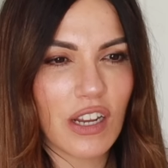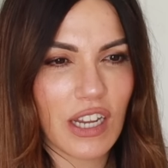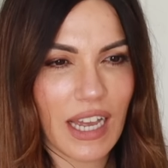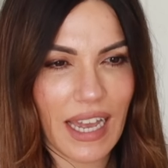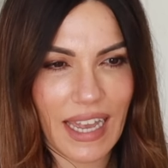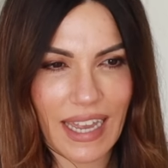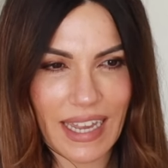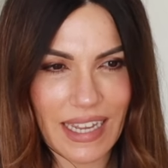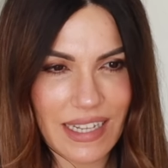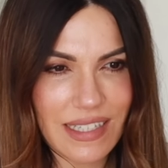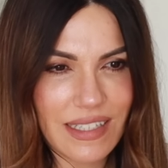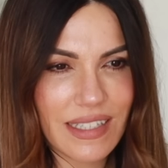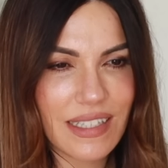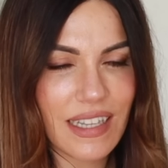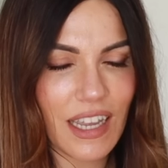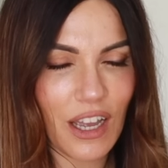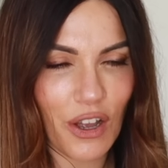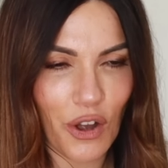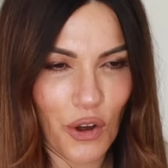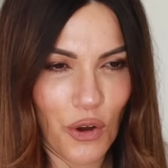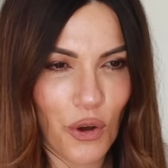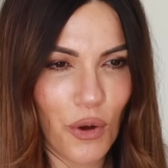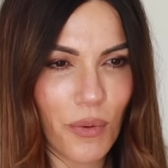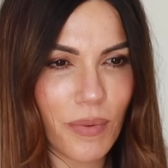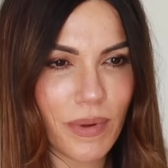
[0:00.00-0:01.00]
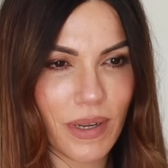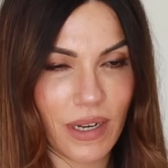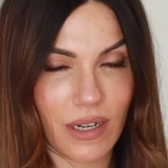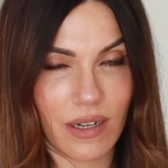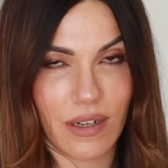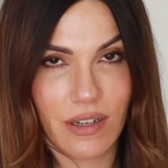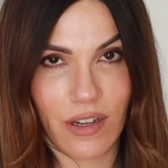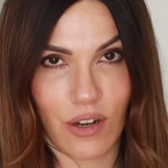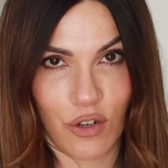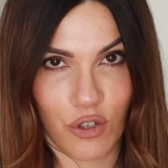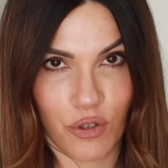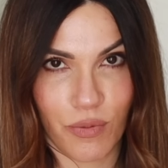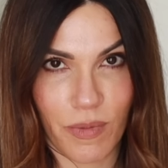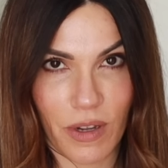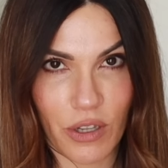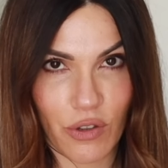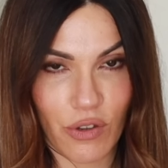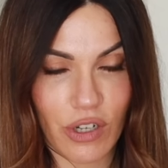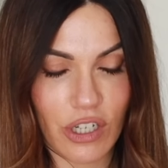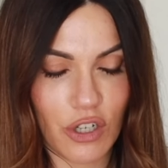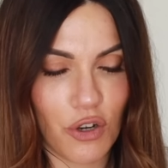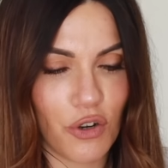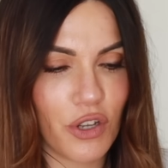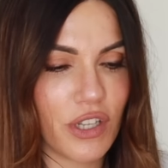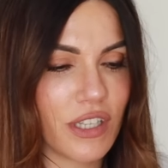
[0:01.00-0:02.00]
la gente joven y a los
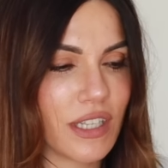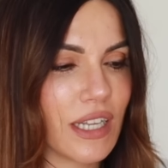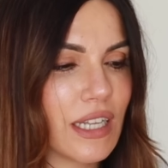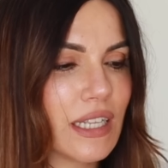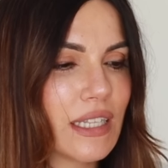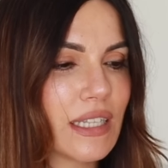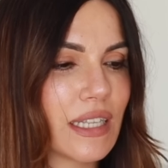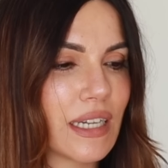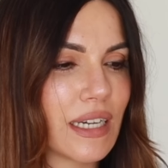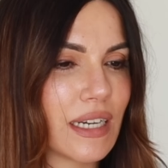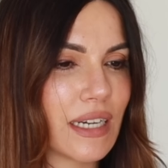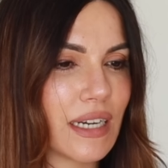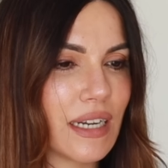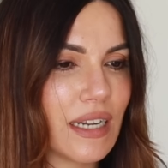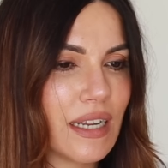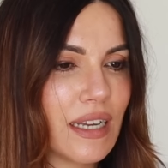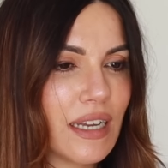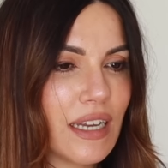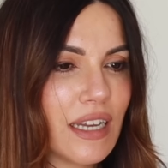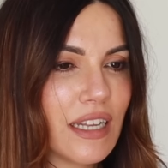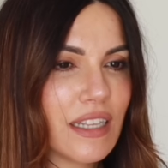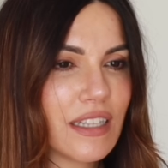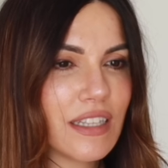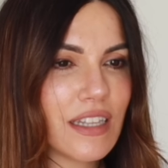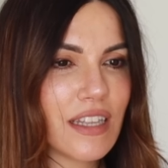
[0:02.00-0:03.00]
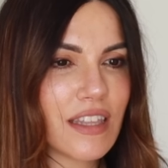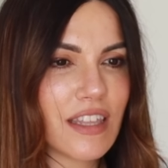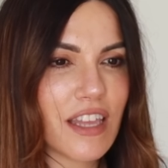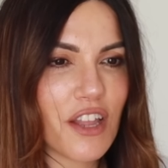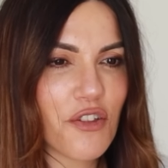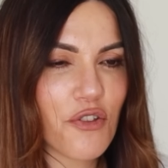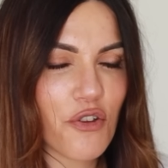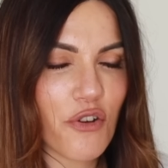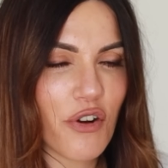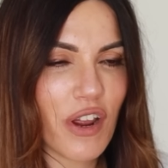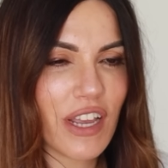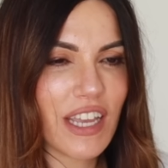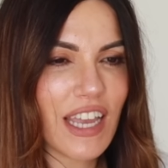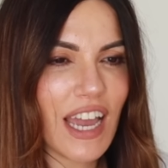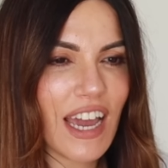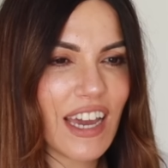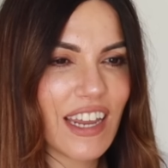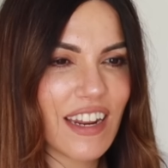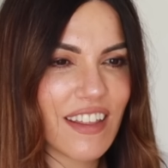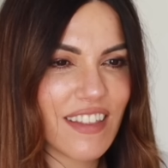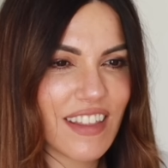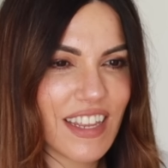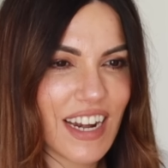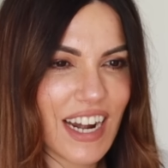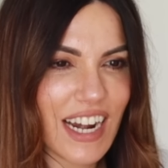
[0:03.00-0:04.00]
mayores lo intentan diciendo no hay que
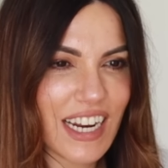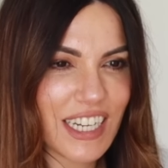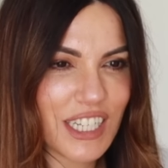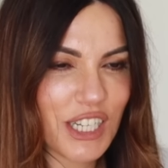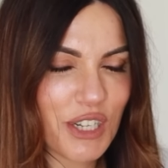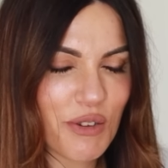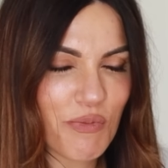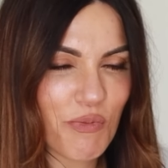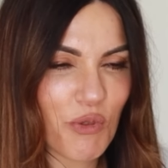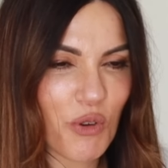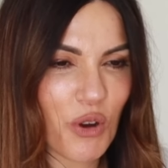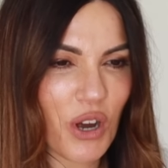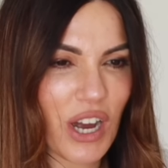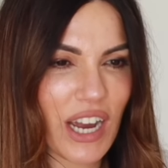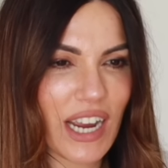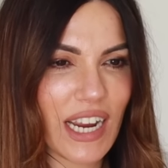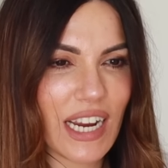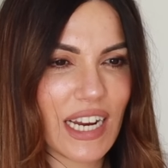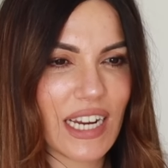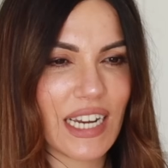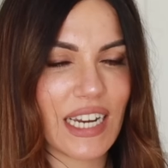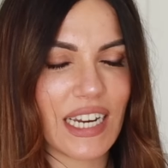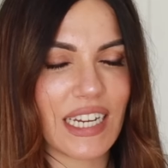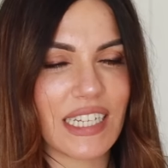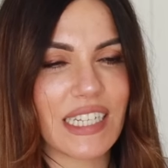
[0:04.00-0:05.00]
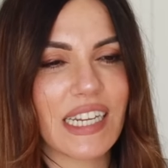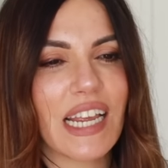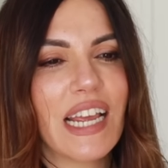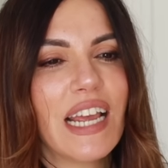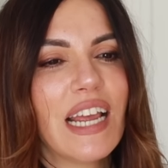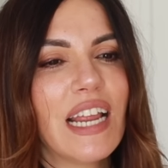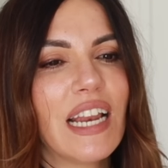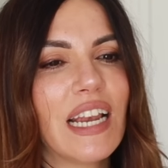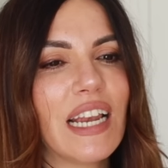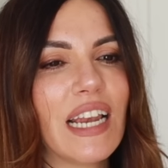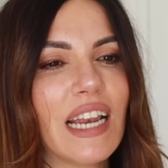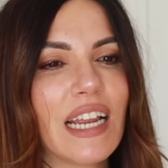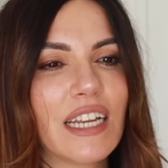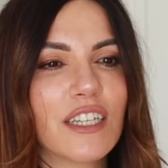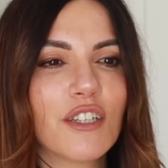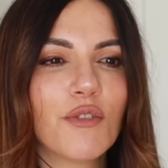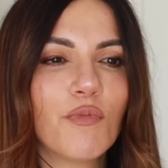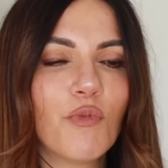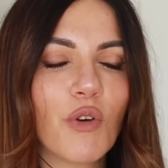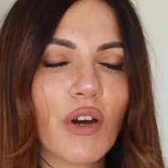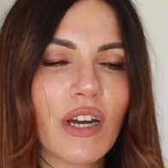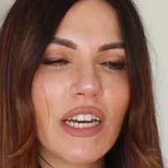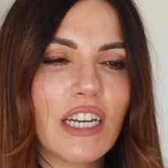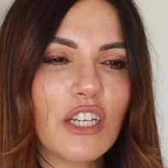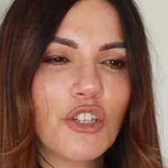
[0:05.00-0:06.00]
agredir a las mujeres, las
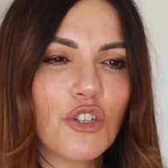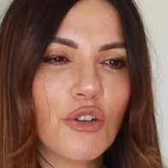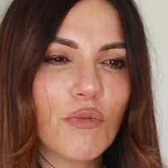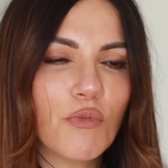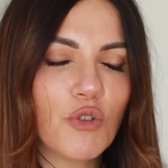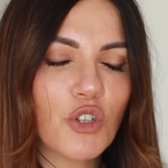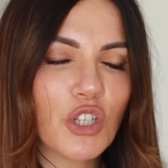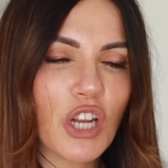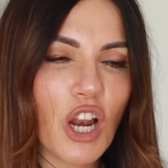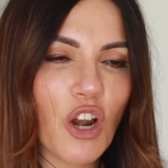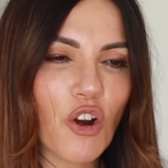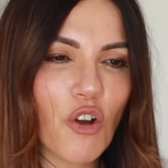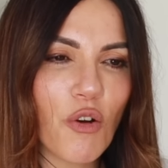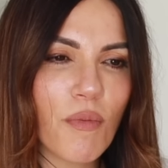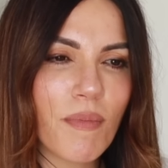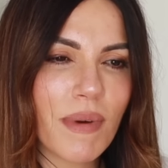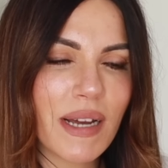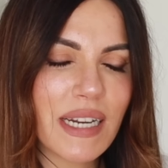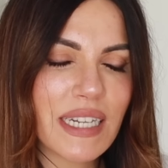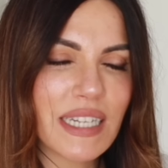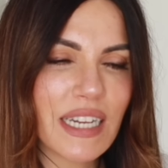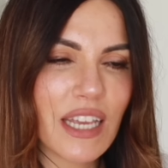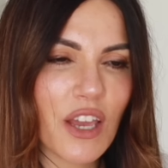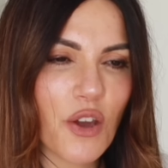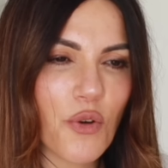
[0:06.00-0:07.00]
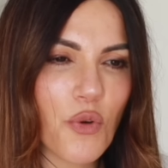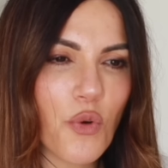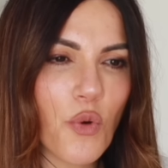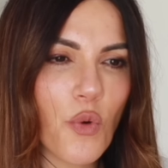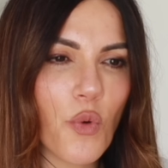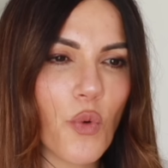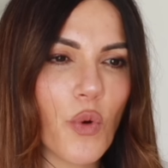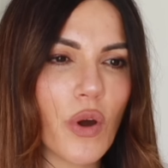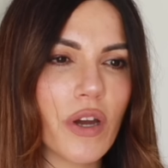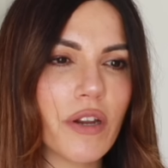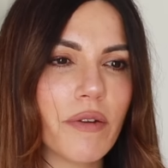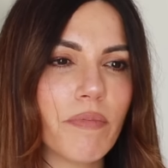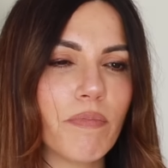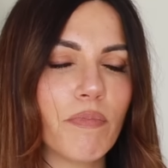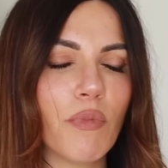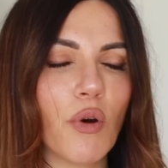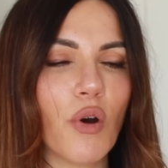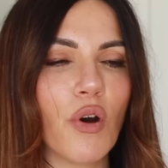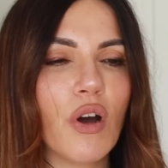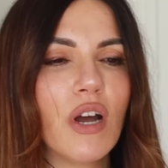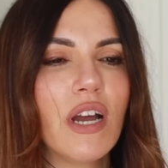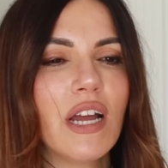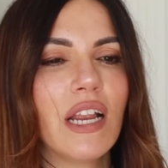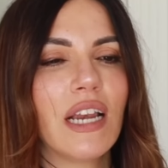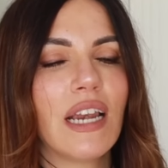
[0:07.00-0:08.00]
mujeres somos algo más que un
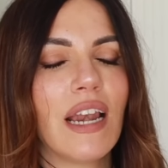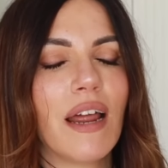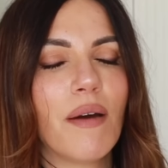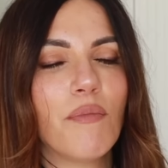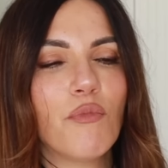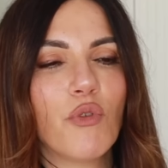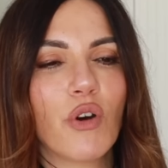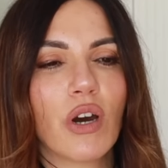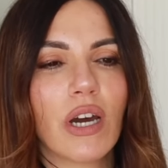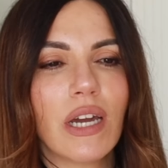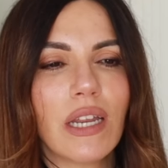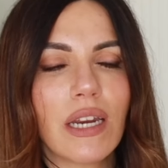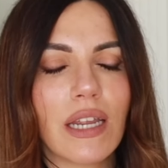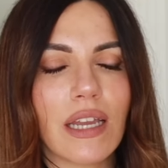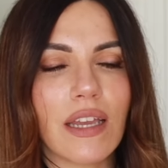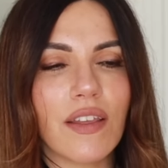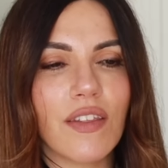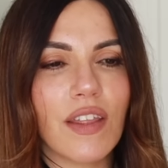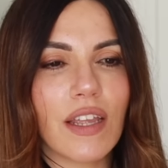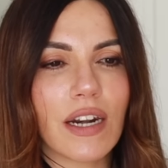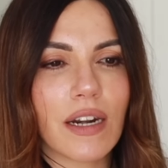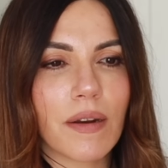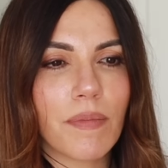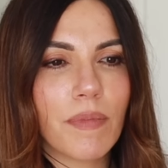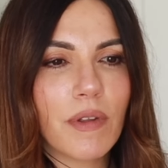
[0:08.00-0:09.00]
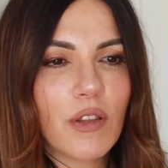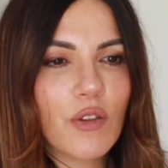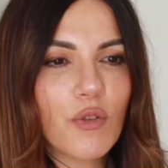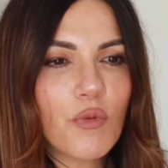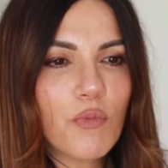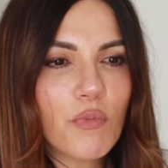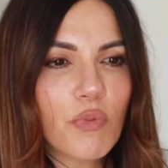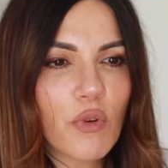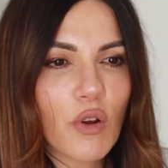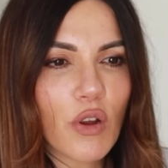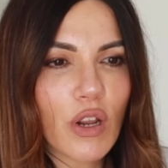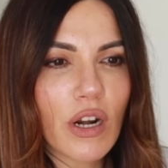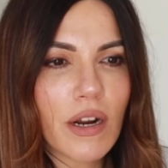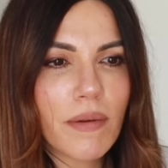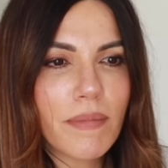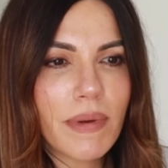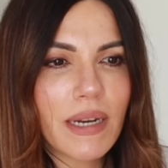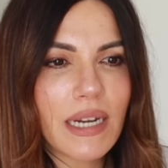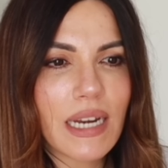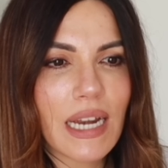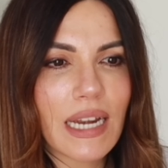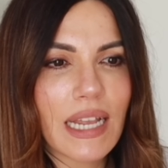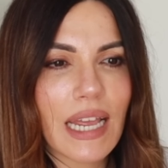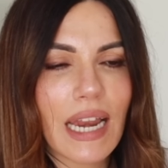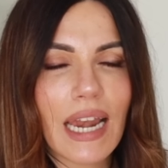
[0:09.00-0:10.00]
cuerpo, la mujer, y de repente un programa
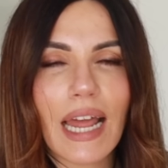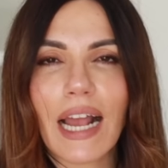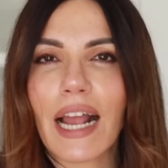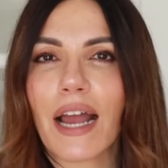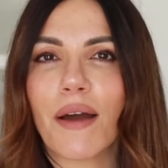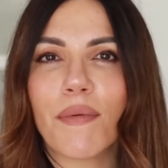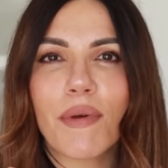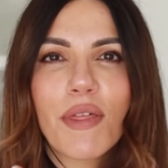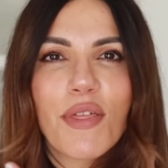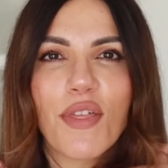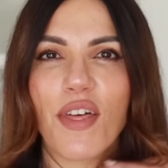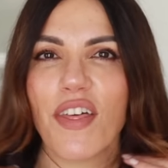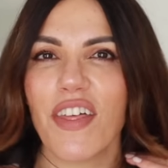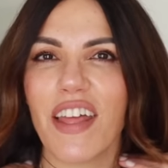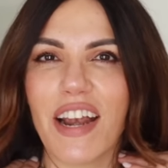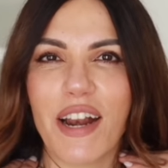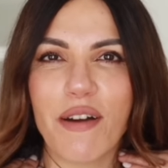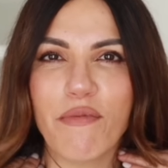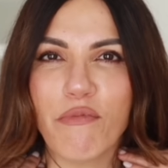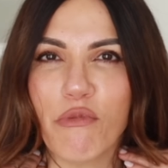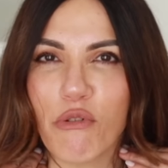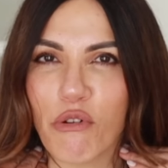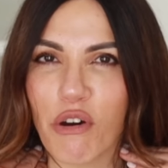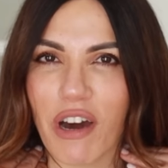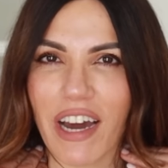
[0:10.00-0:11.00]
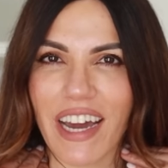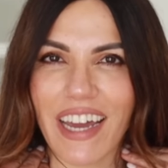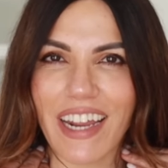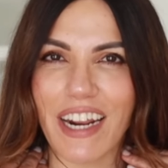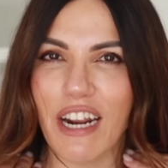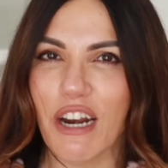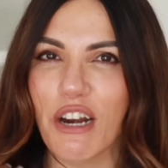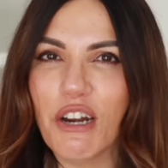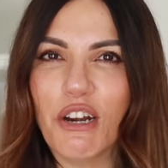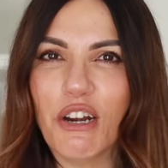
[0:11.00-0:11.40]
en el que la cabeza de la mujer